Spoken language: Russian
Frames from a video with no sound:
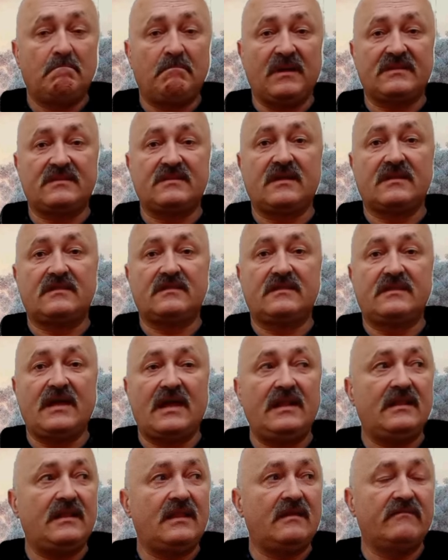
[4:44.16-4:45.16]
по
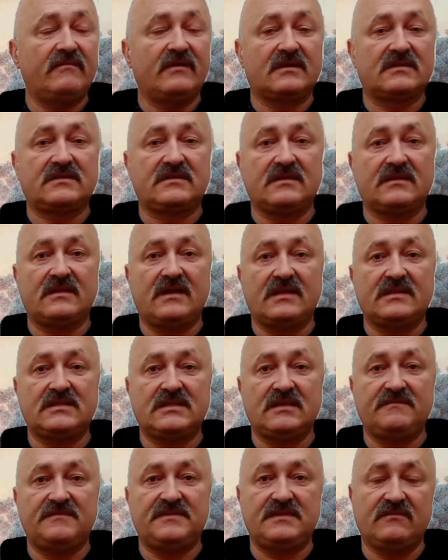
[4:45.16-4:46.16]
тотальной
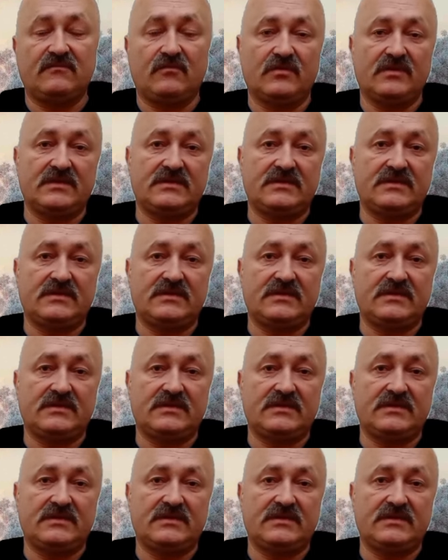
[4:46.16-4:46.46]
вакцинации всего